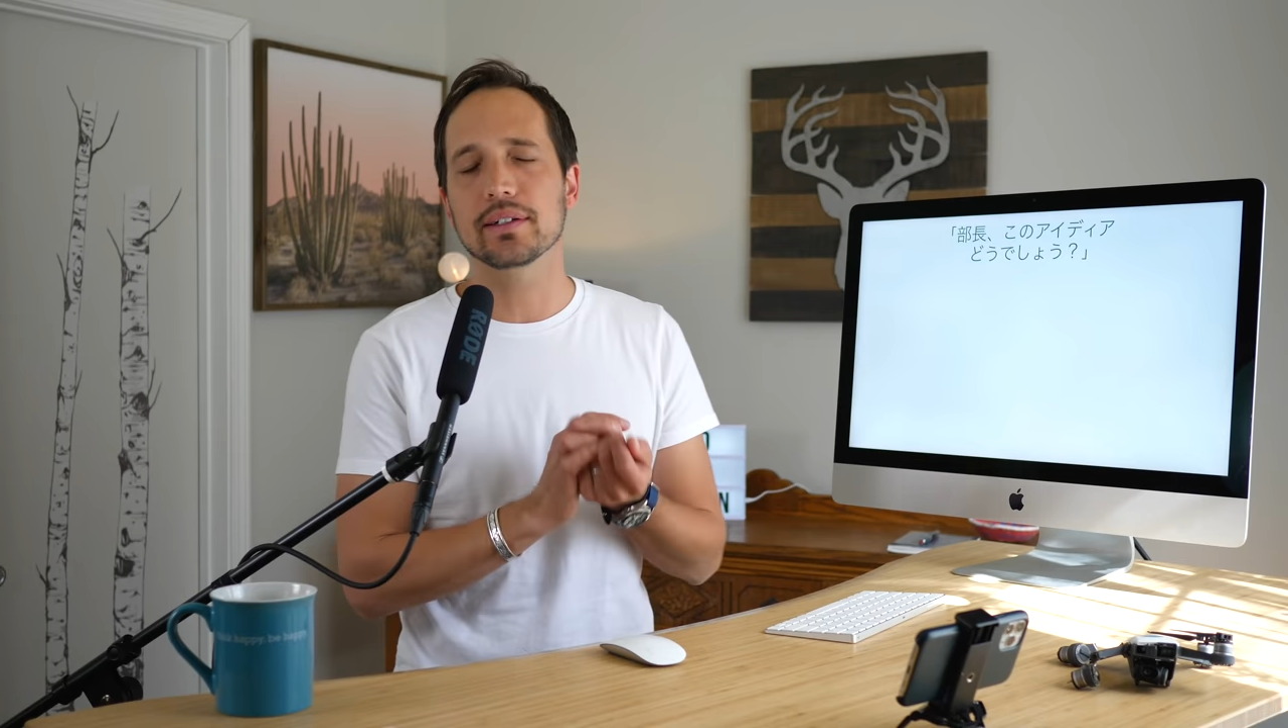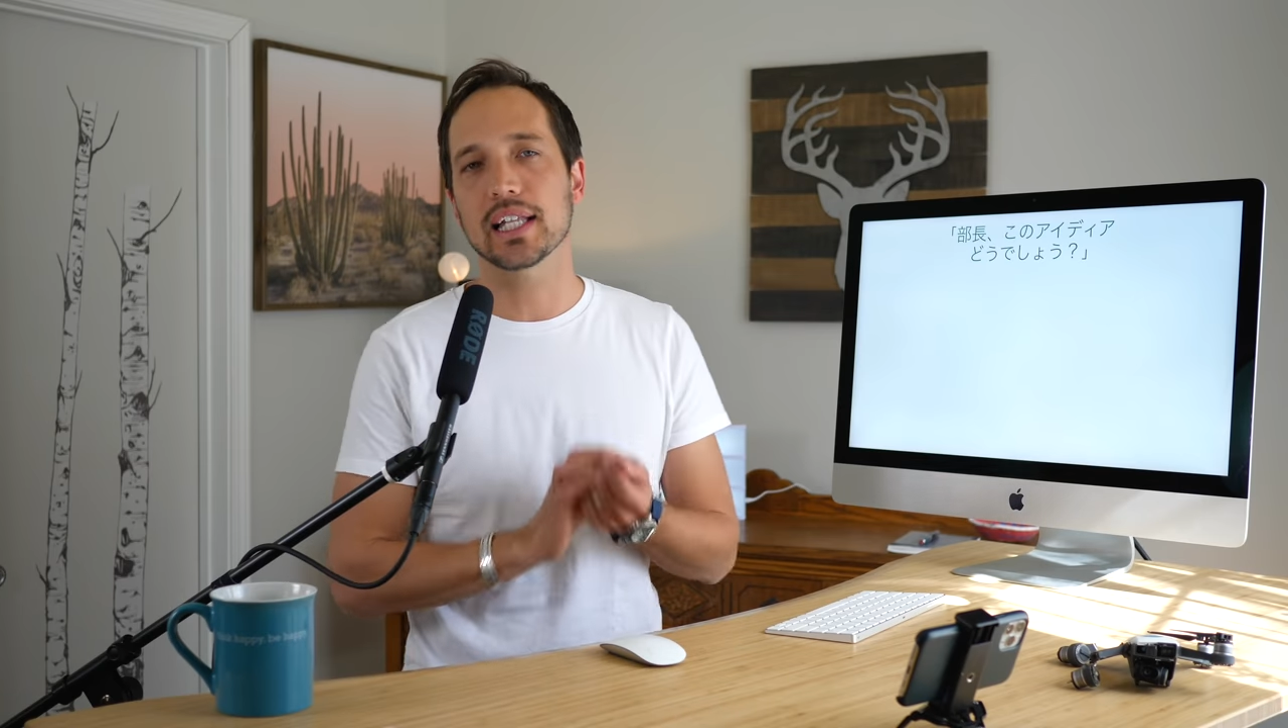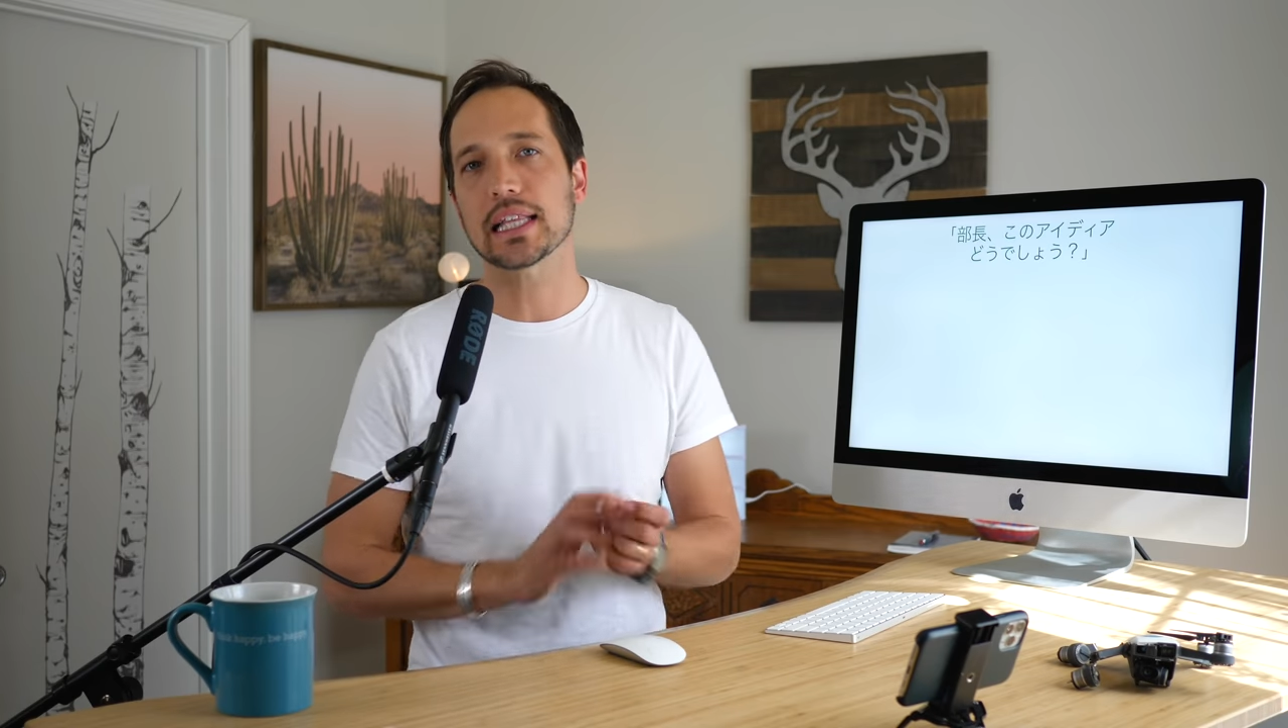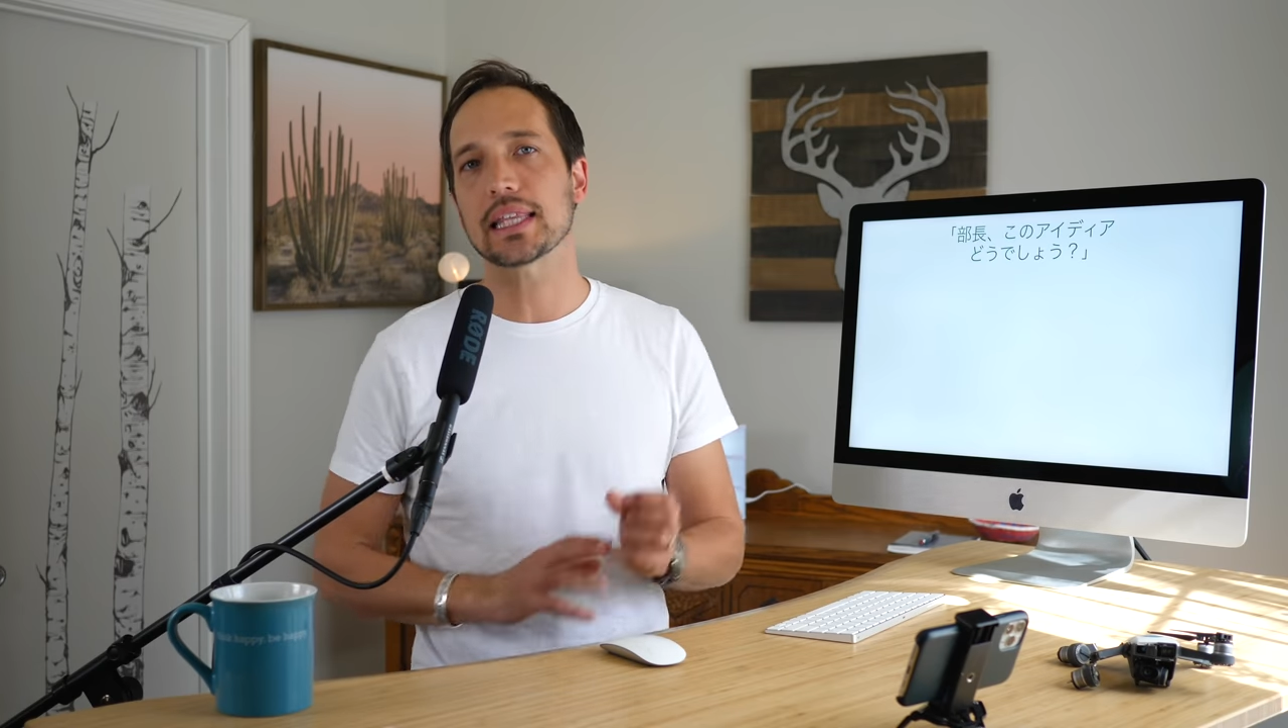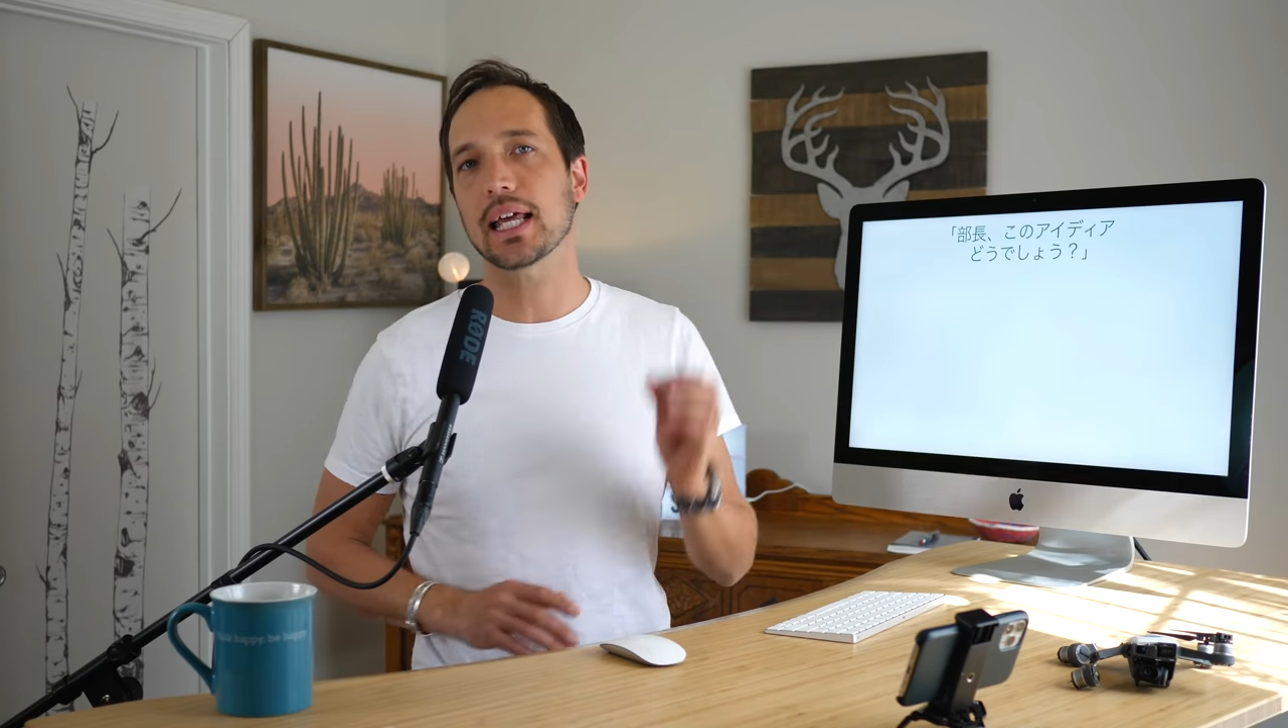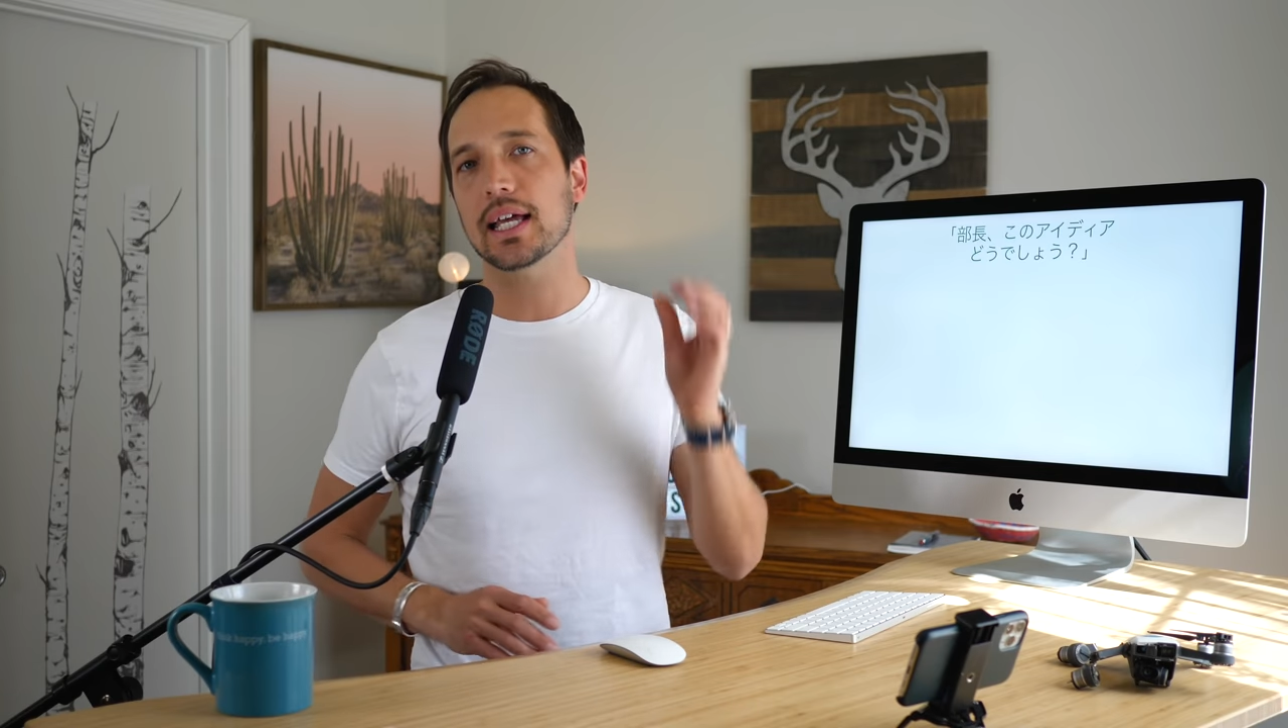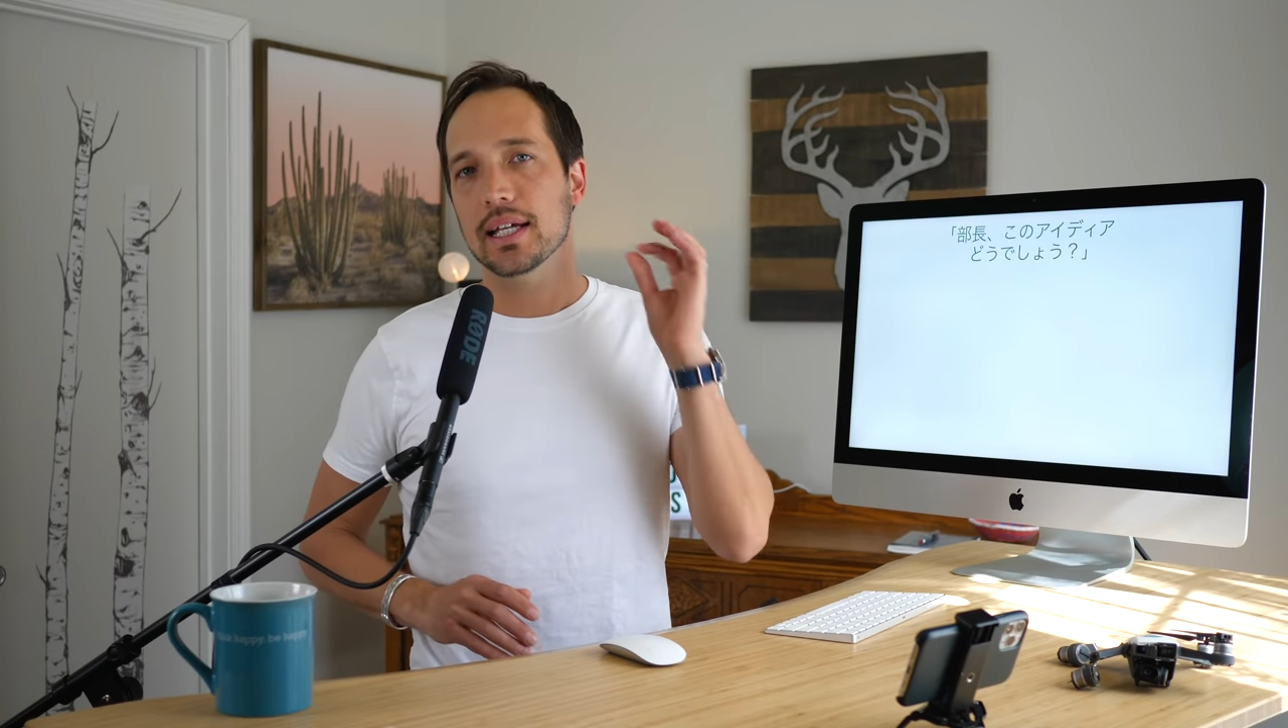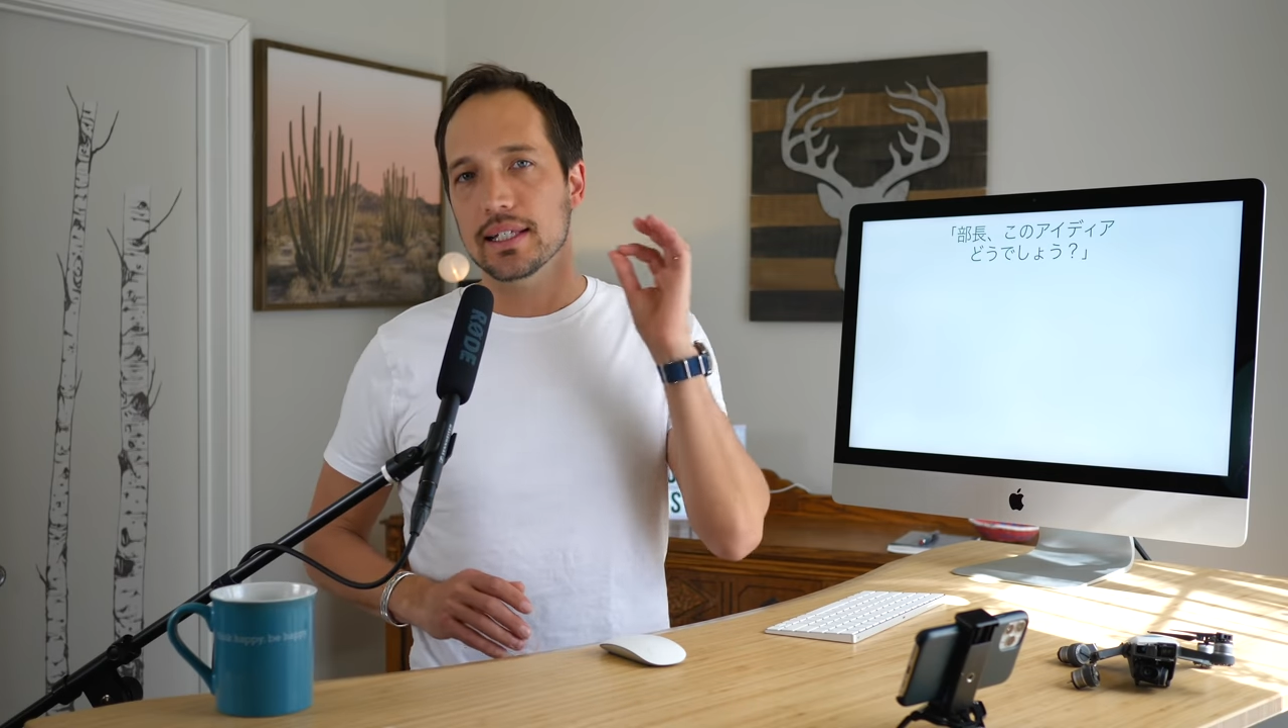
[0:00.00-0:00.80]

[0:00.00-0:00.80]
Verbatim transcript: いうんだったら、